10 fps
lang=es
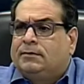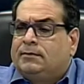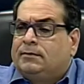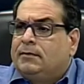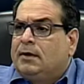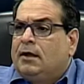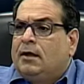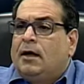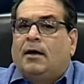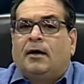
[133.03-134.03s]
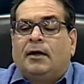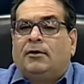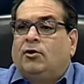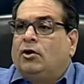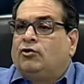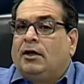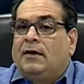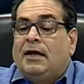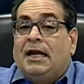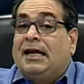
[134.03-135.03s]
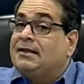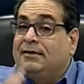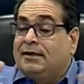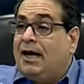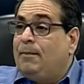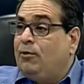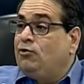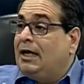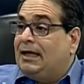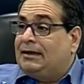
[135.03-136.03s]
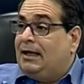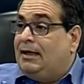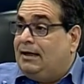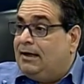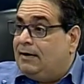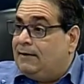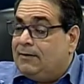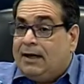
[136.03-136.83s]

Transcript: viene Punta Catalina. Entonces, la central Punta Catalina